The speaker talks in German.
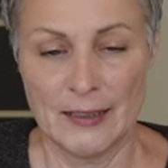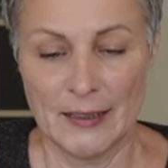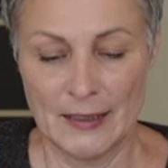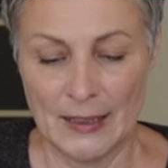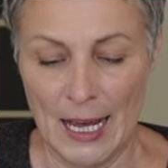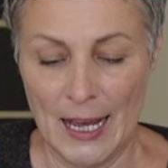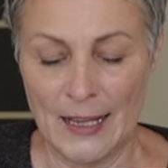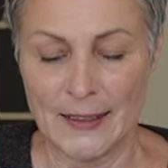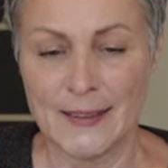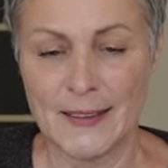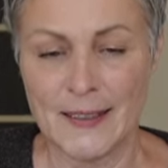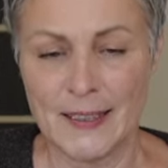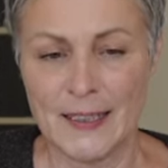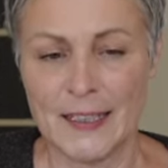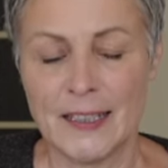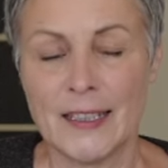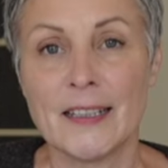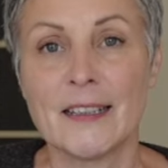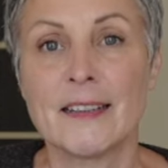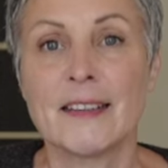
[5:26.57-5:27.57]
Das
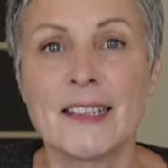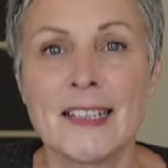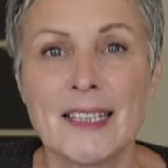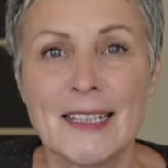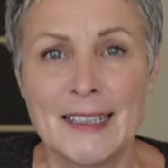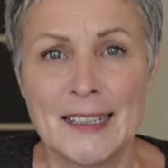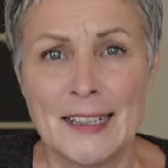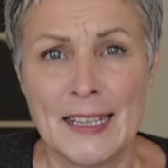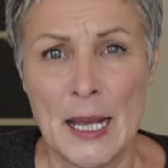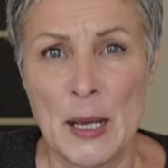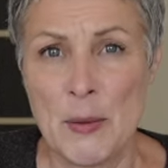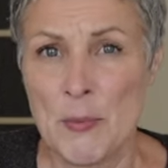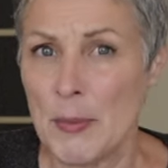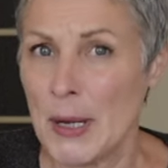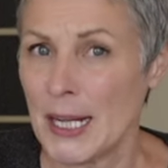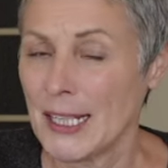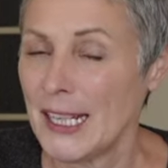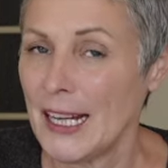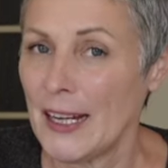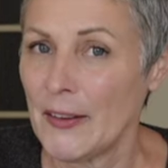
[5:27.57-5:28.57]
hier nennt
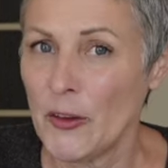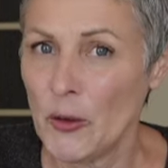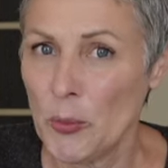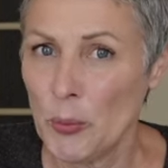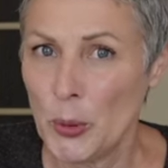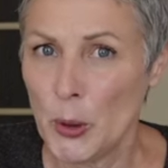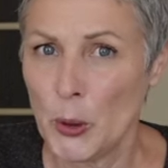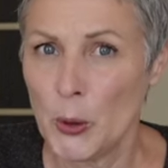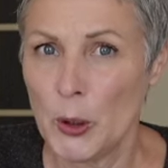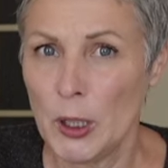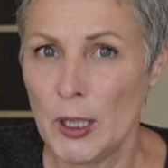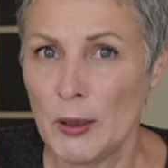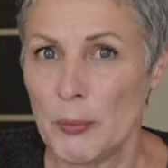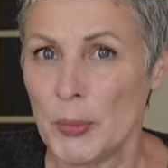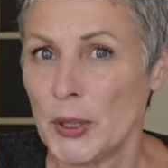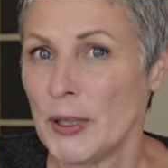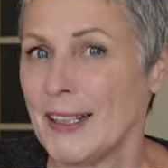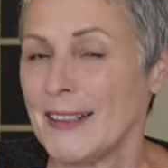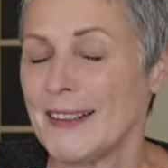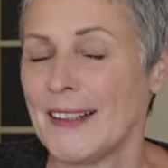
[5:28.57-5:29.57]
man jetzt
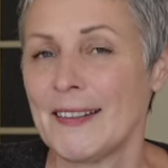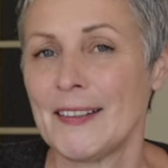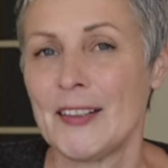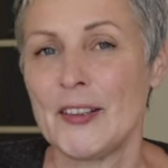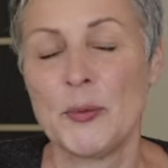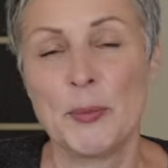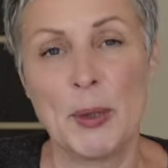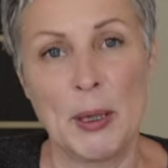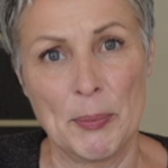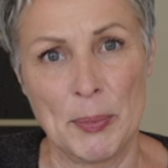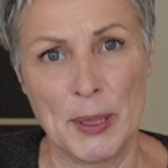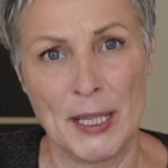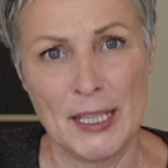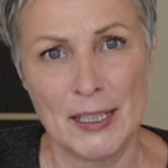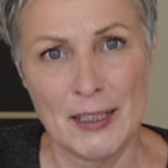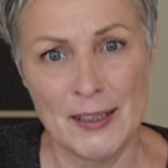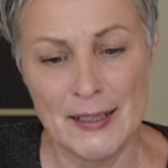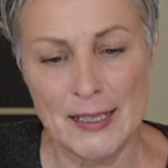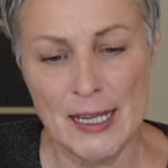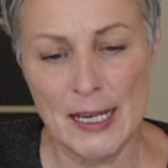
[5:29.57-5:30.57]
Pulp. Das ist
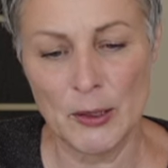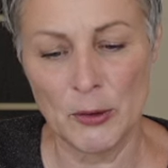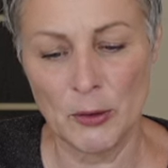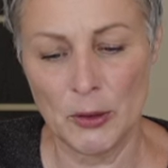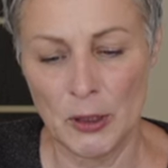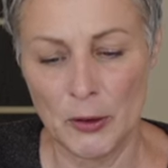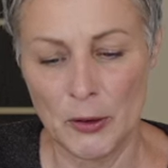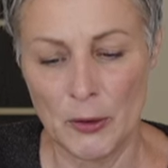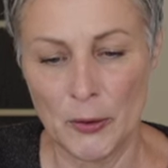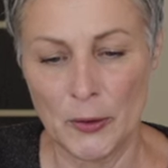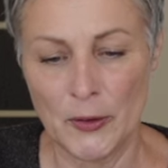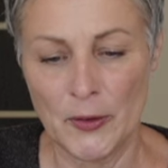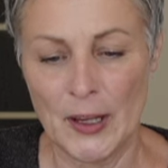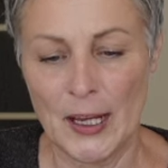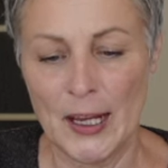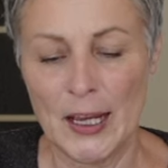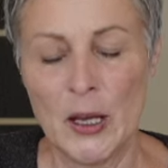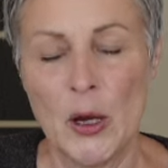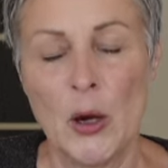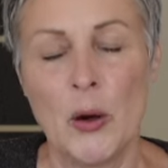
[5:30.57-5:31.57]

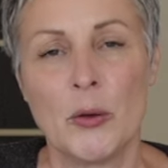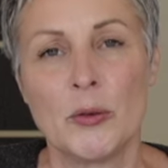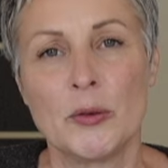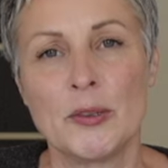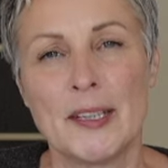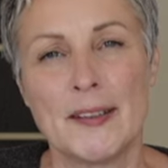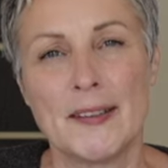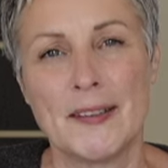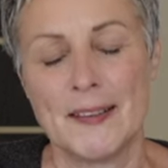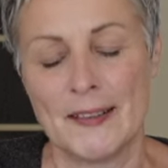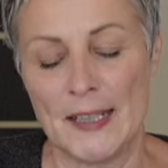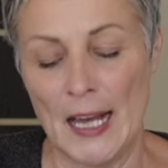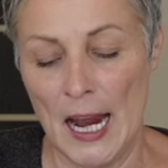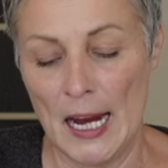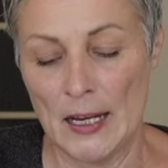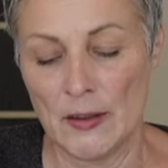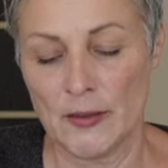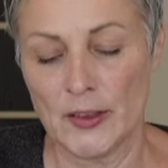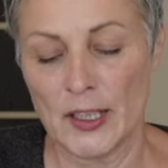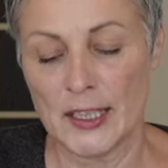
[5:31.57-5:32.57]
Papierzellulose und das ist
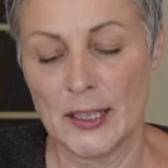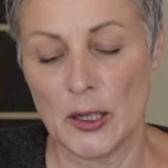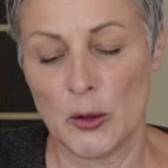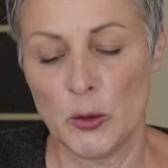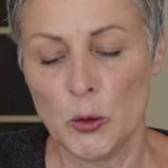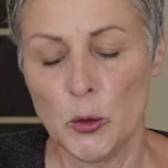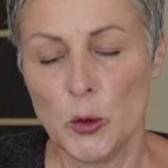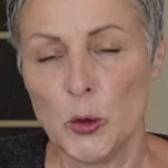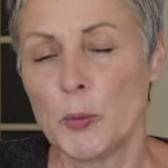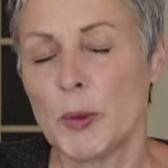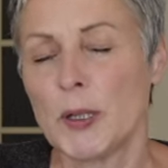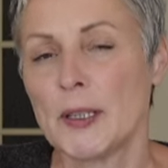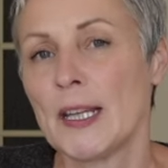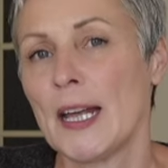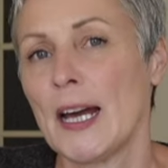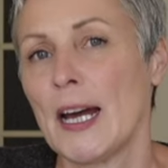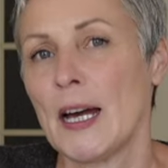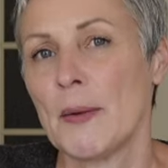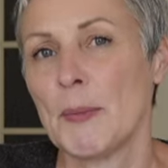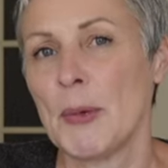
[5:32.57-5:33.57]
einfach der
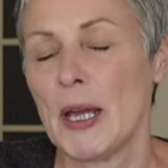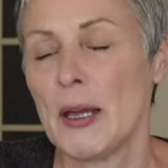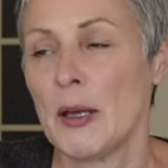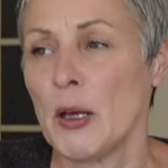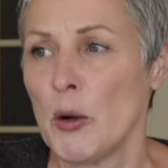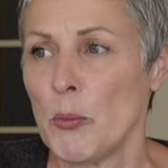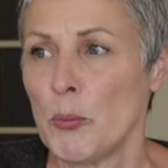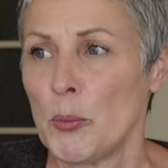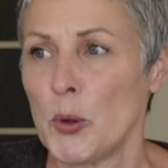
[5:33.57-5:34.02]
Übername.